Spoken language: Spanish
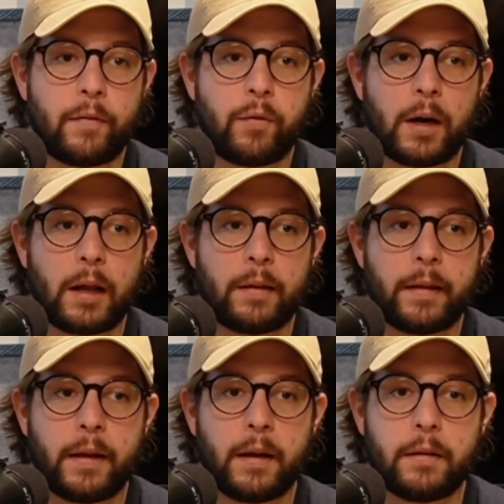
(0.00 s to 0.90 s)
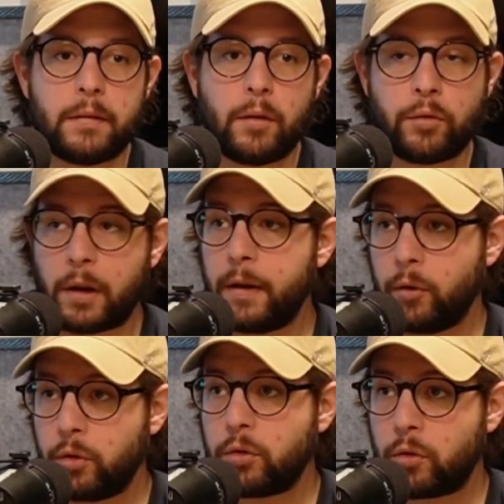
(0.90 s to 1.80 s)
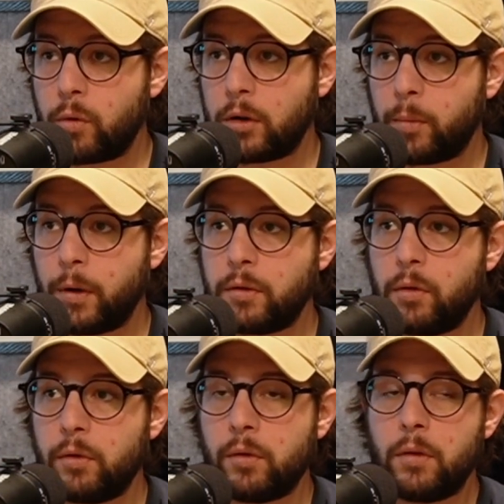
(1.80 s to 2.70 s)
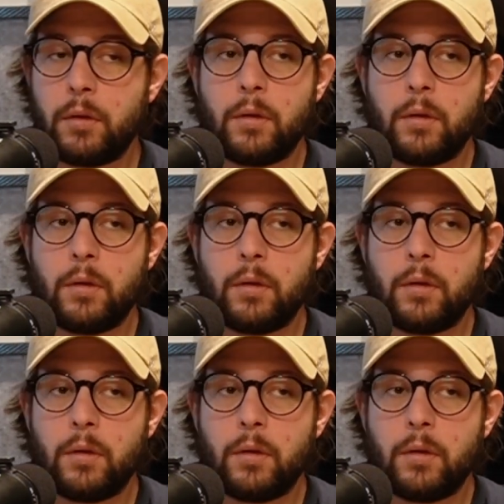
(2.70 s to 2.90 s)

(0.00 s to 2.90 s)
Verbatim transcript: fuera de, o sea, de los otros cuatro puestos,